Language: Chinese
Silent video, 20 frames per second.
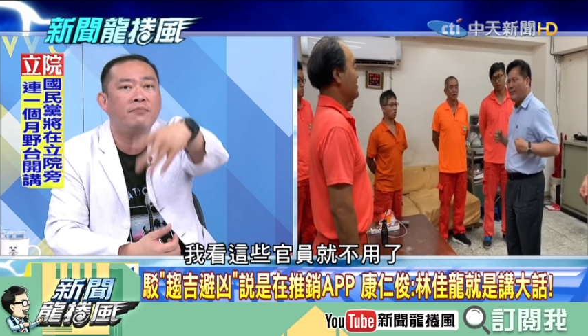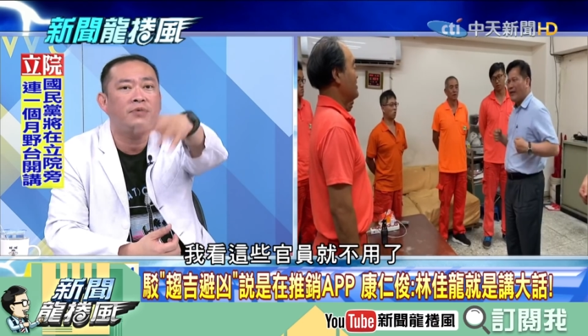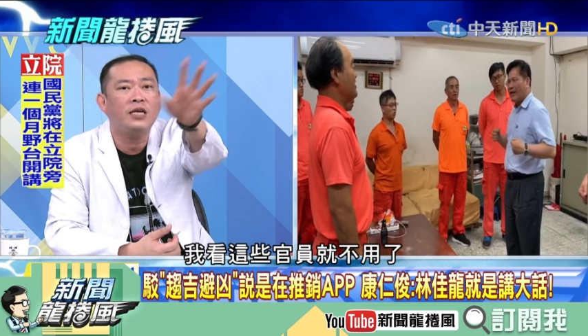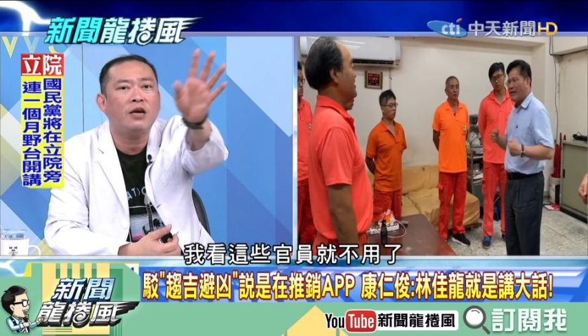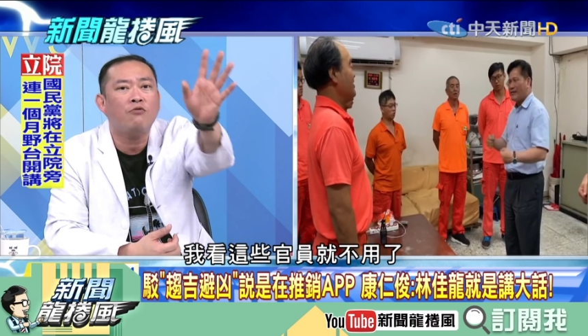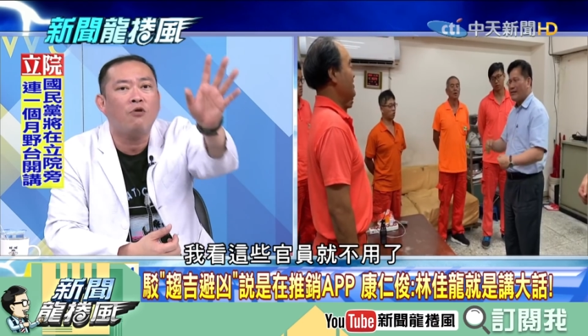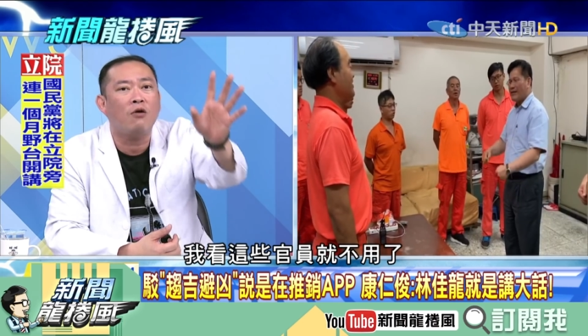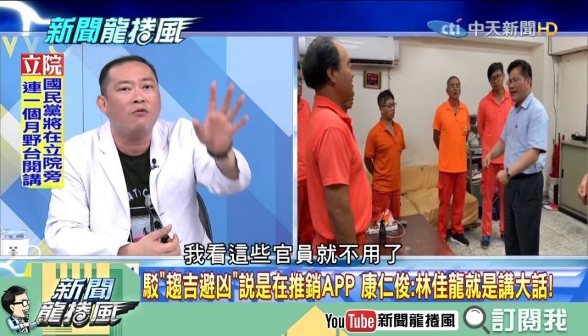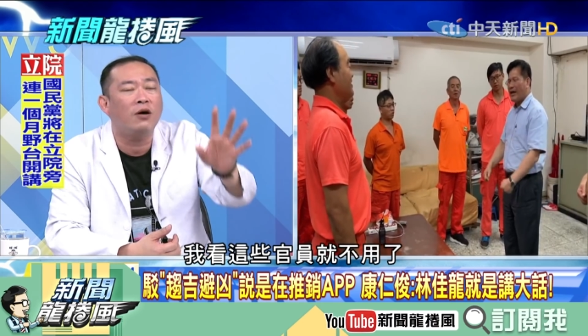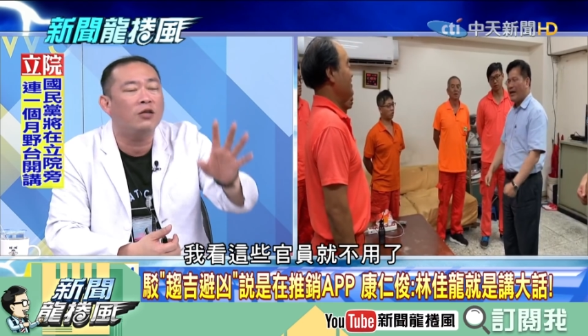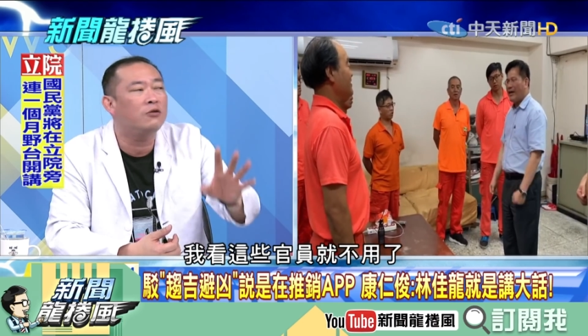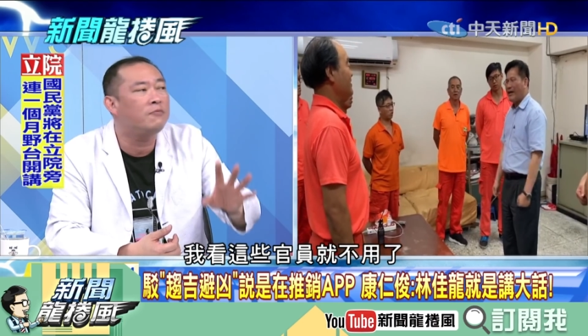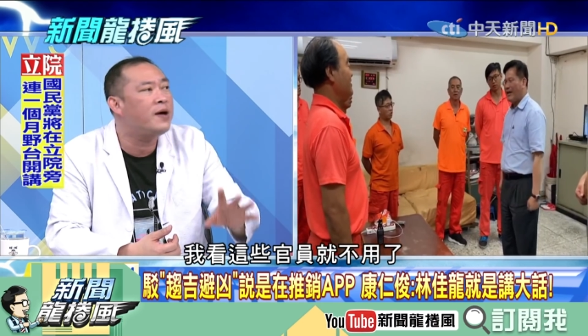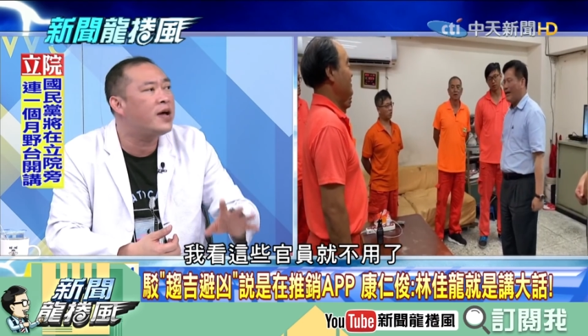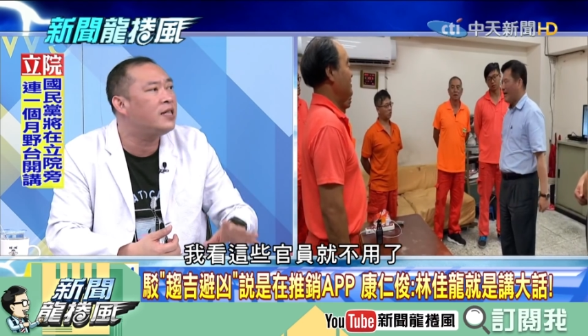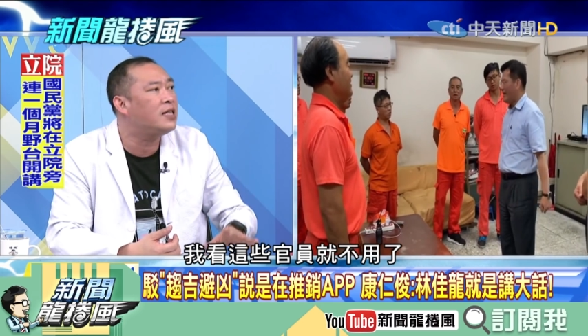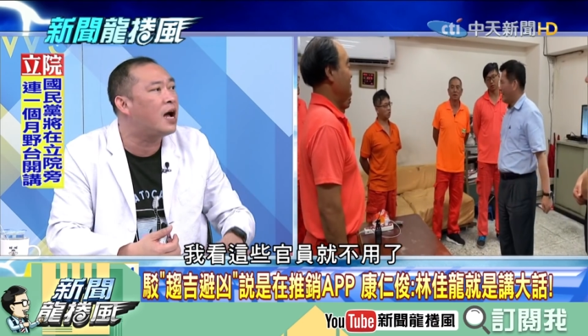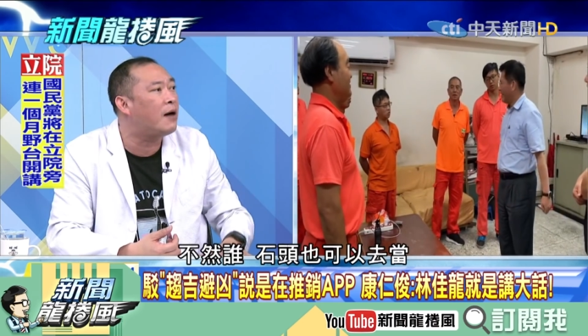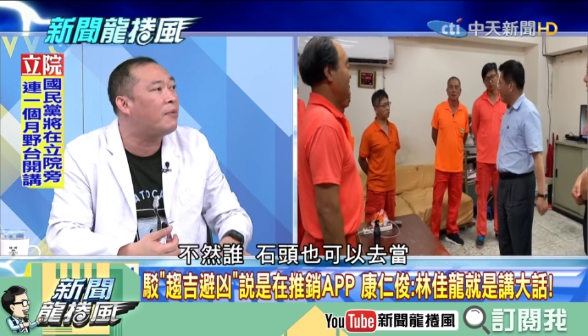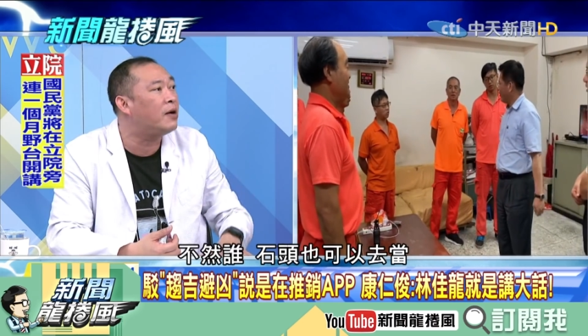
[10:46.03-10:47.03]
即官员就
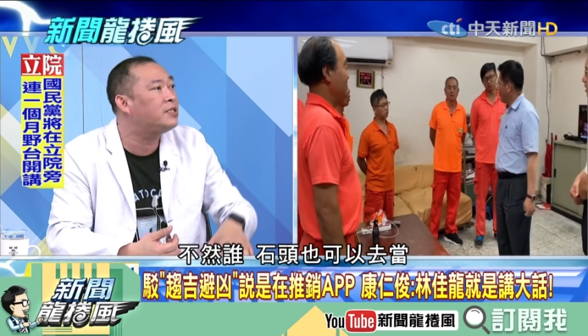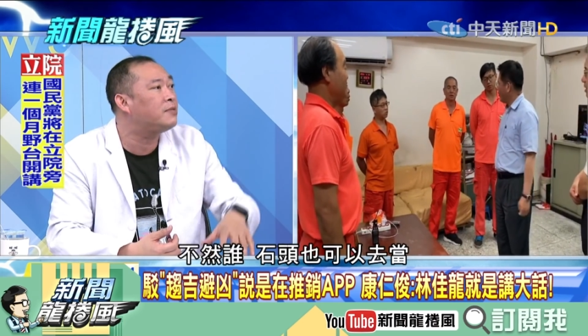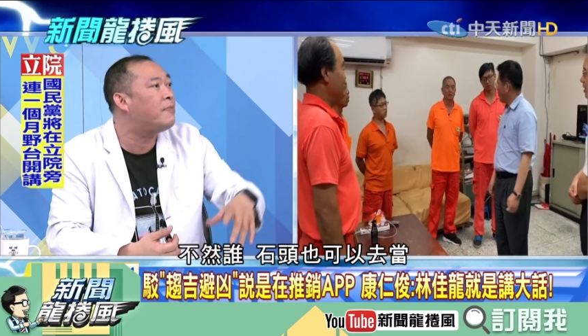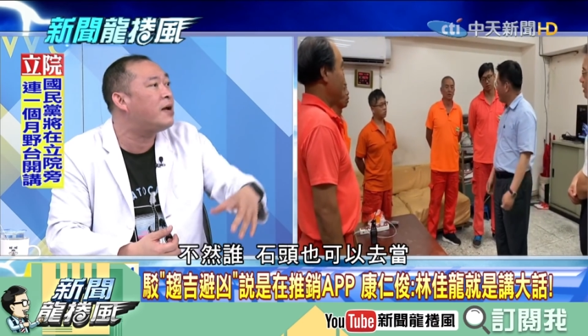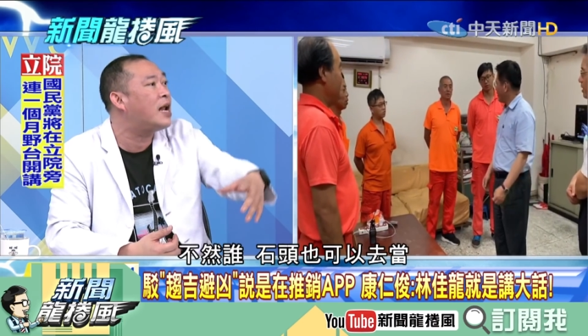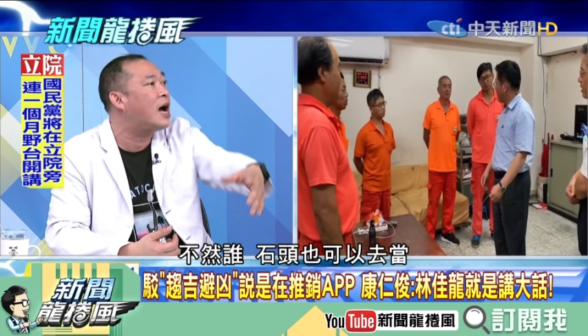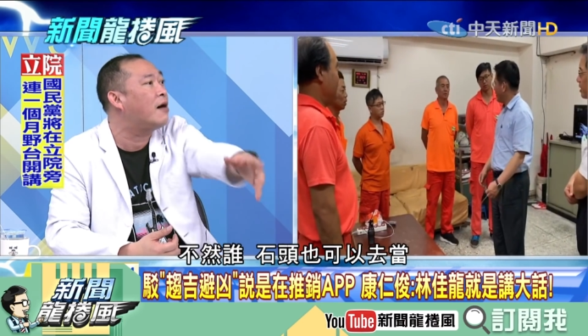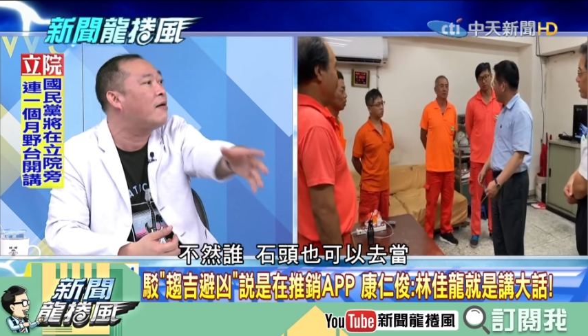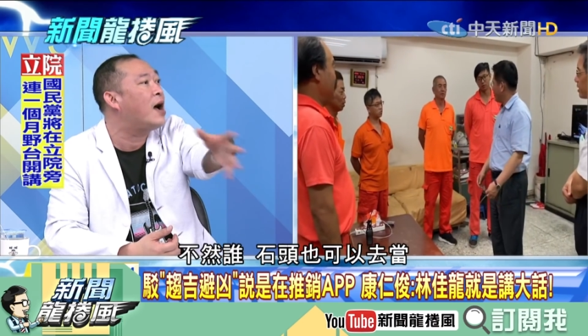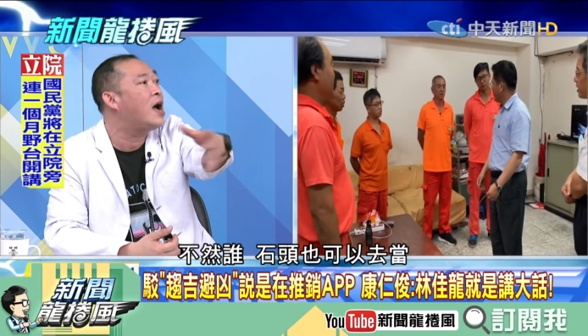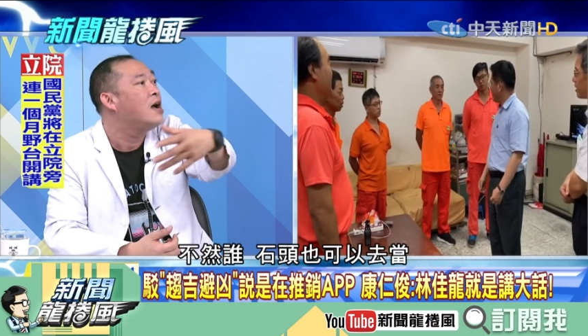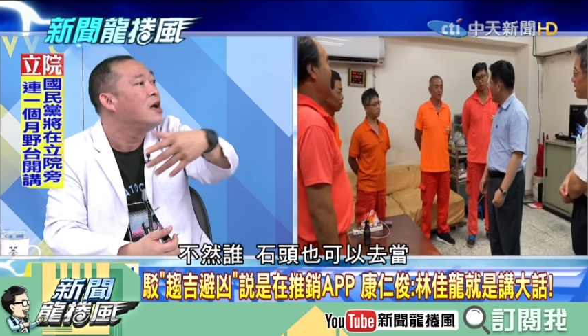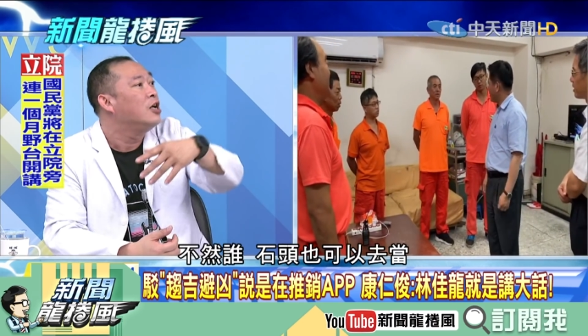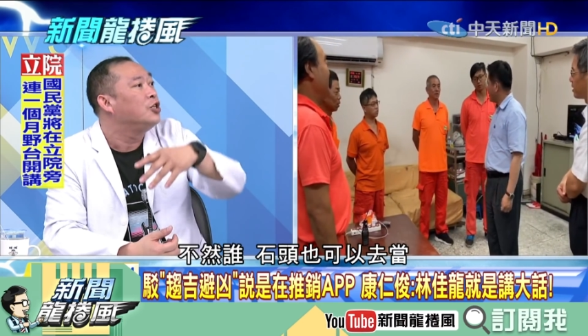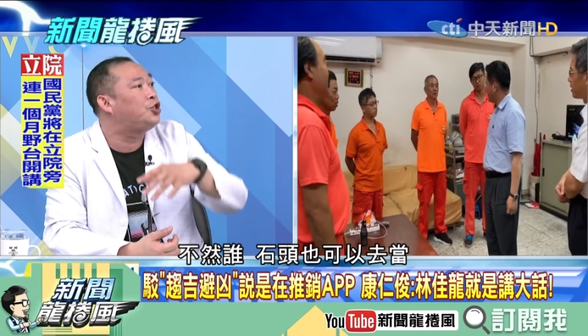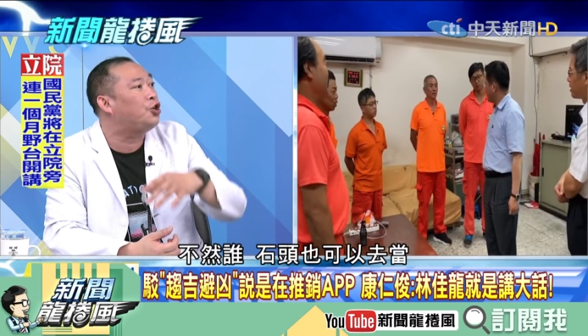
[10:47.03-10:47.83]
变啦，嘛啥物人啦，